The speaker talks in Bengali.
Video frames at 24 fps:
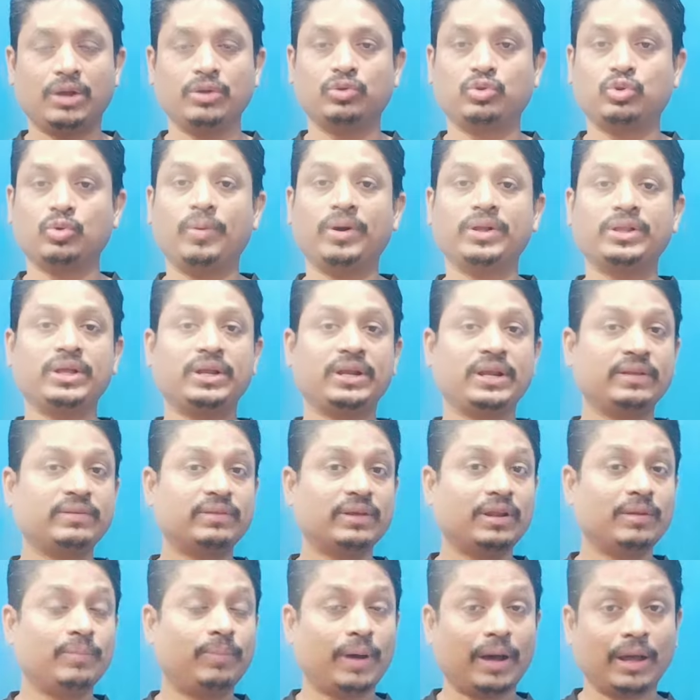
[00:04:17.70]
কারণ তোমাদের
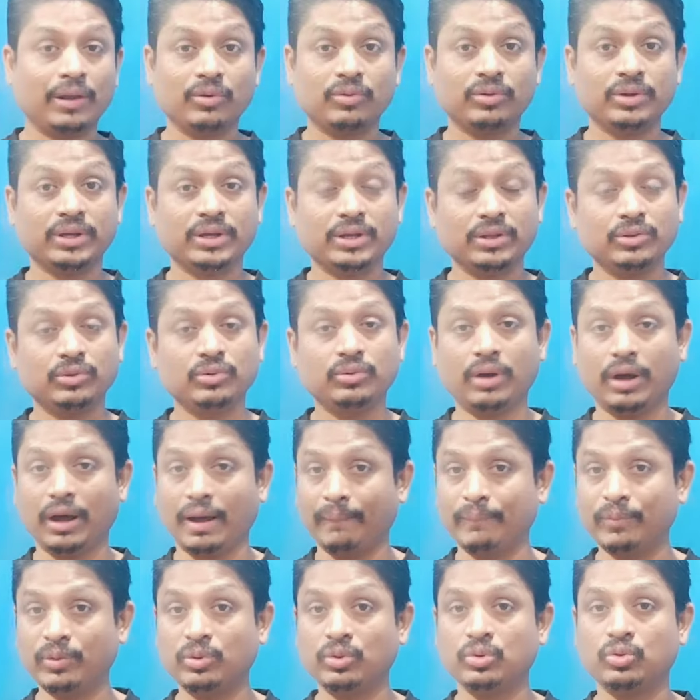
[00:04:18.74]
রেজাল্ট ভালো হলে কিন্তু
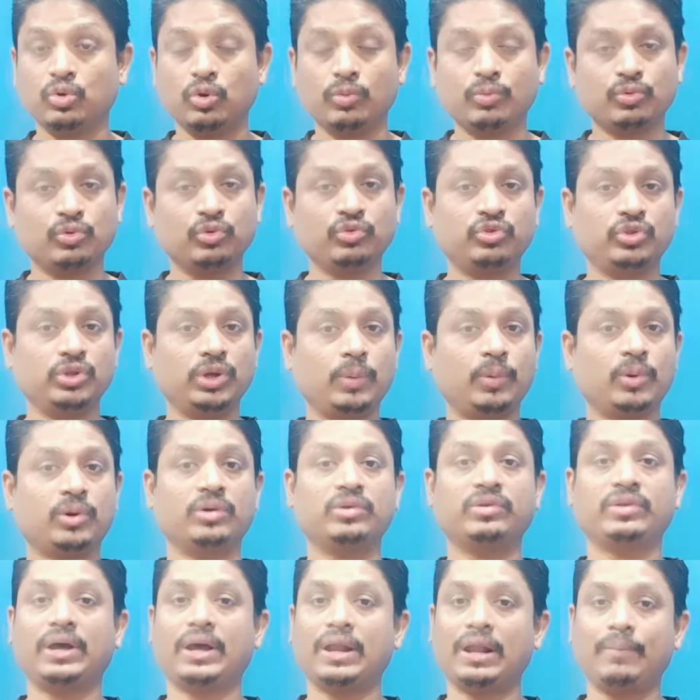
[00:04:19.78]
আমিও খুব খুশি হব
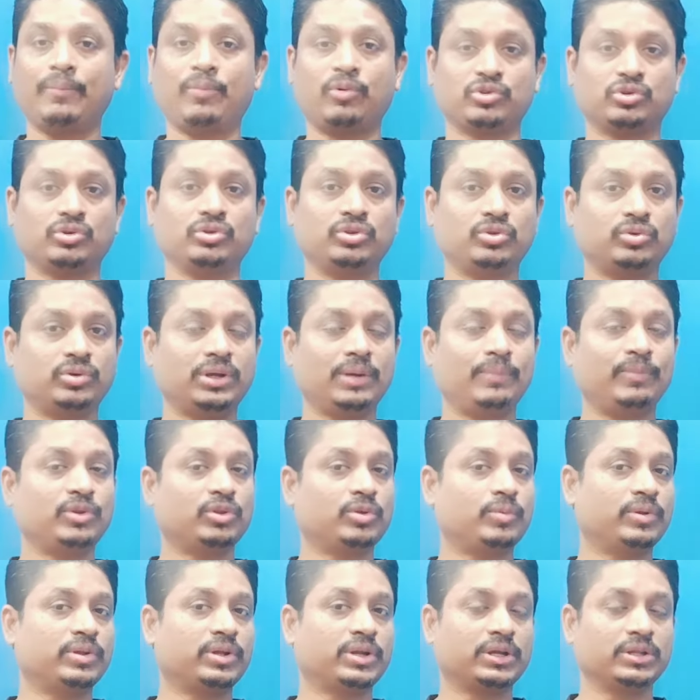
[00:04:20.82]
কারণ সারা বছর ধরে
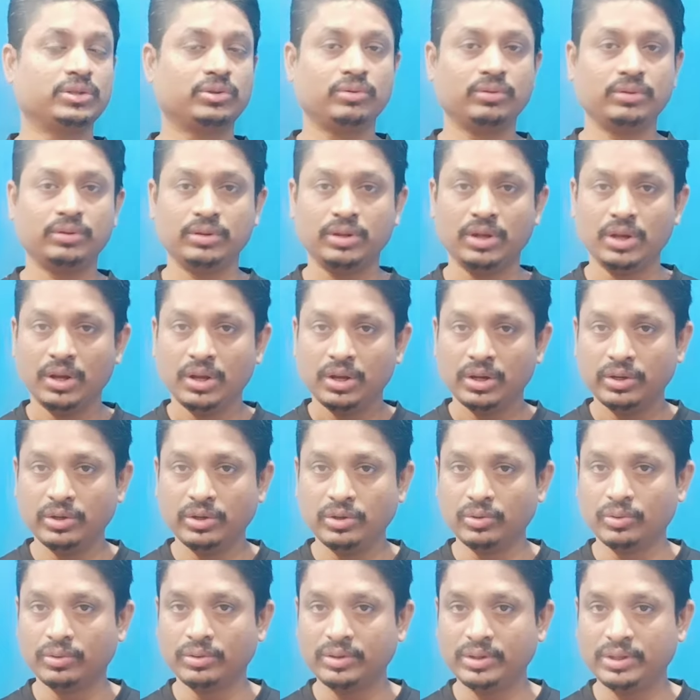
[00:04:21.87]
আমি তোমাদের কিন্তু
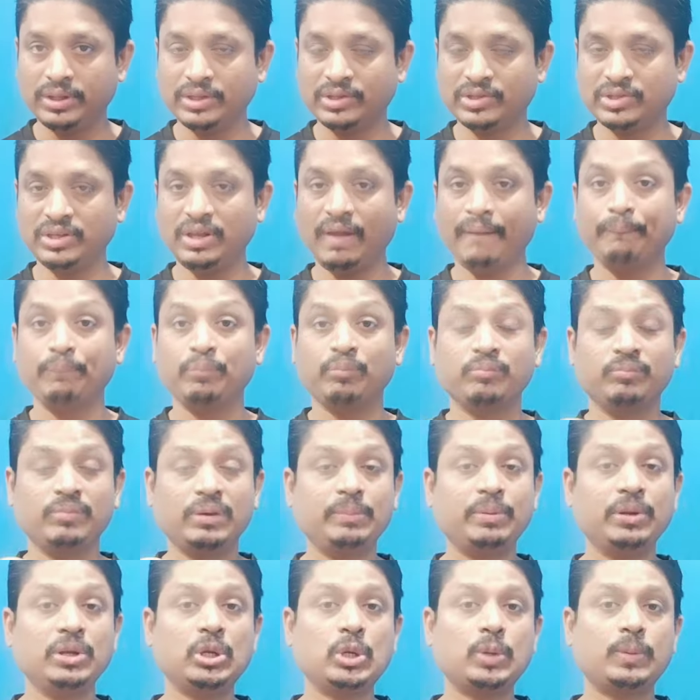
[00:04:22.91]
নোট দিয়েছি
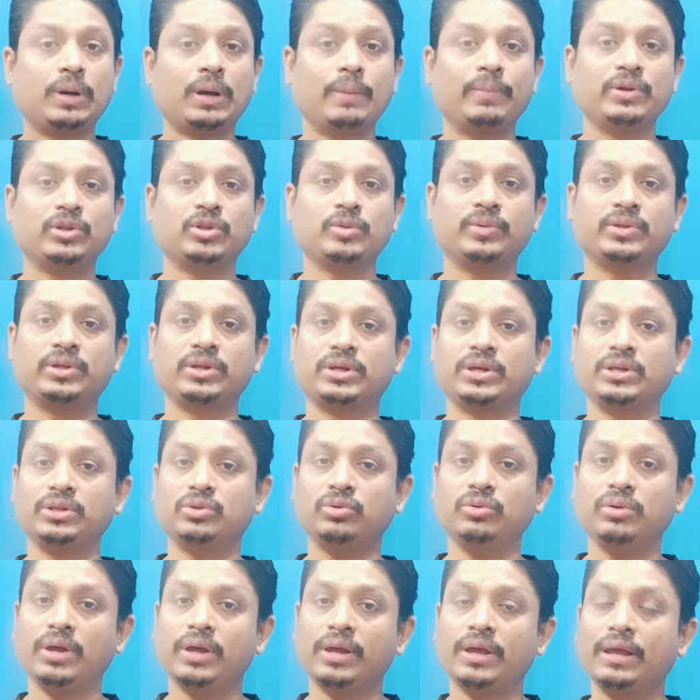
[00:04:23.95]
বিভিন্নভাবে তোমাদের
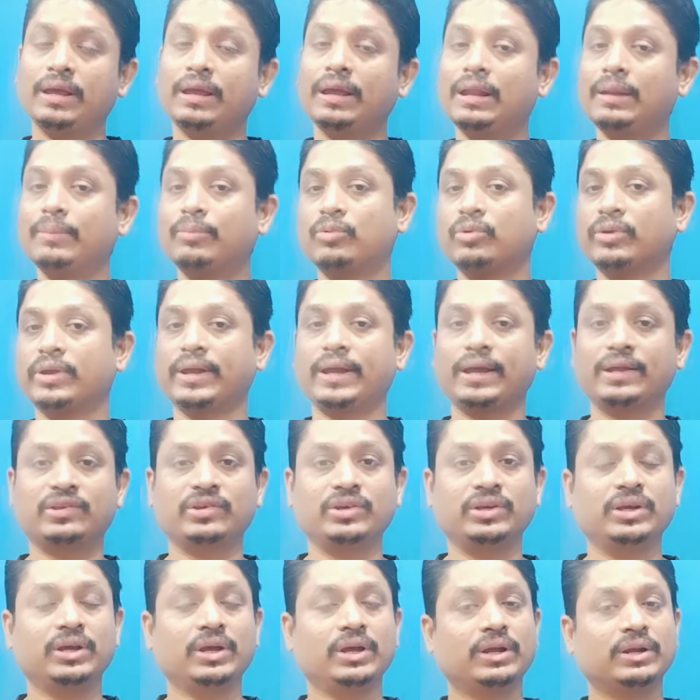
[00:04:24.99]
কিন্তু হেল্প করে
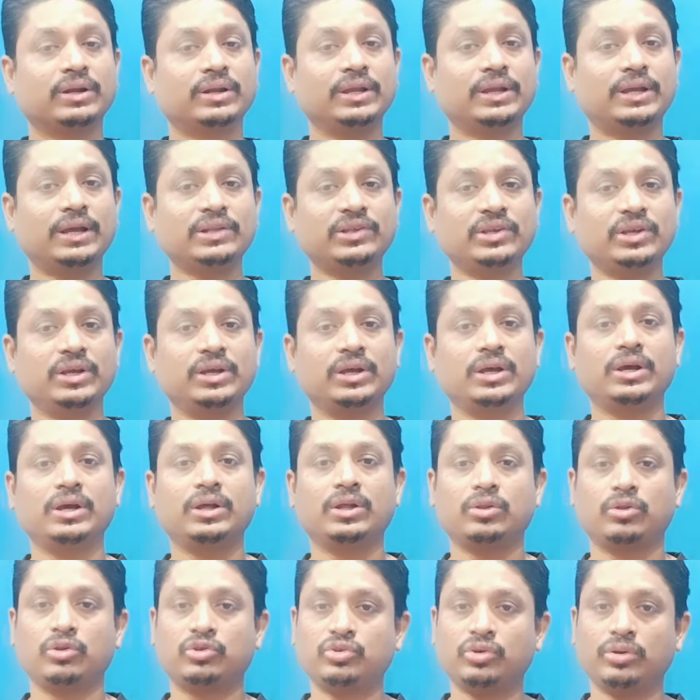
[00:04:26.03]
গেছি ঠিক আছে
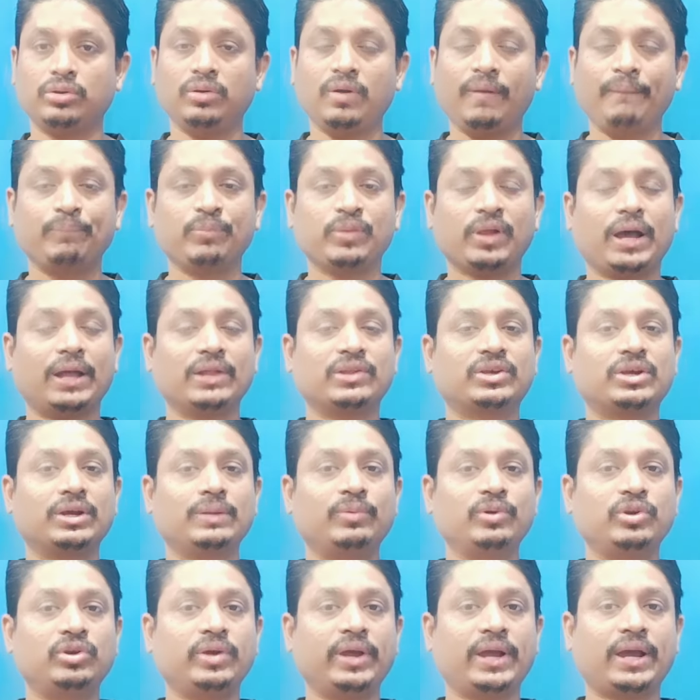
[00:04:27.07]
তো চলো
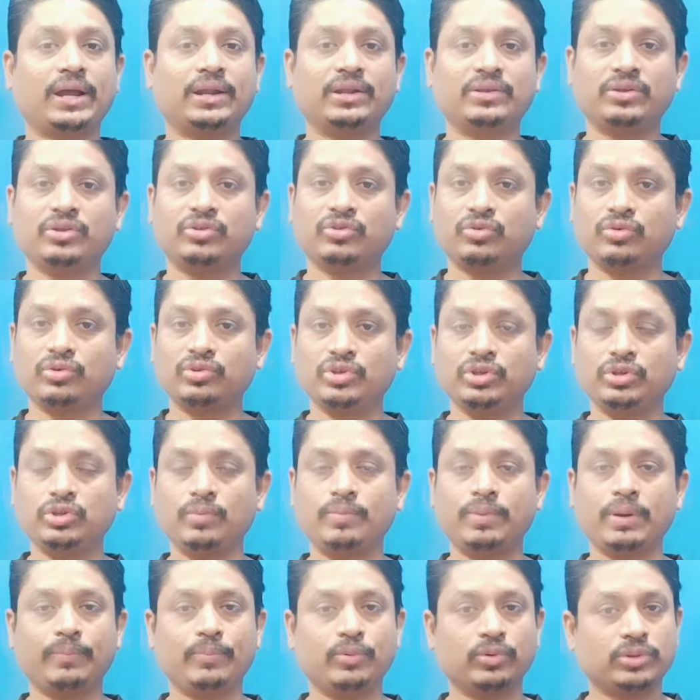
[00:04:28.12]
আজকের ভিডিও এখানে শেষ করছি
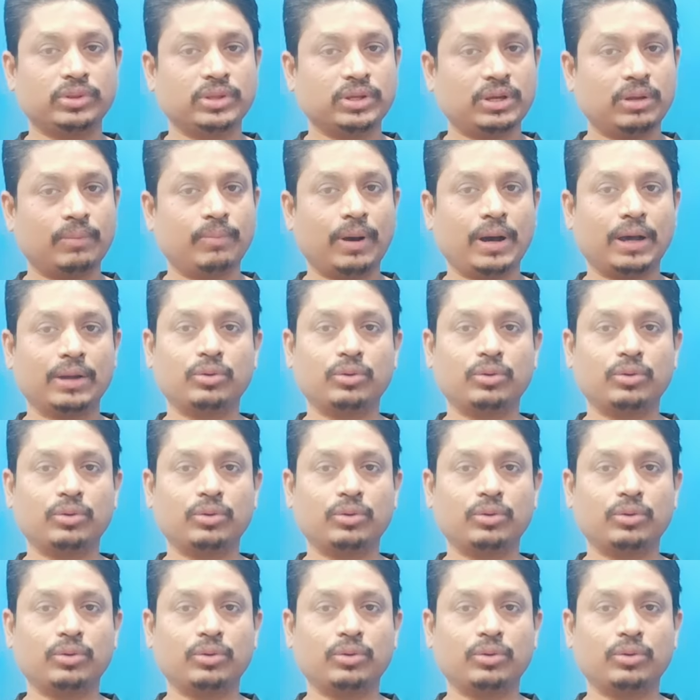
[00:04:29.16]
তোমরা প্রত্যেকে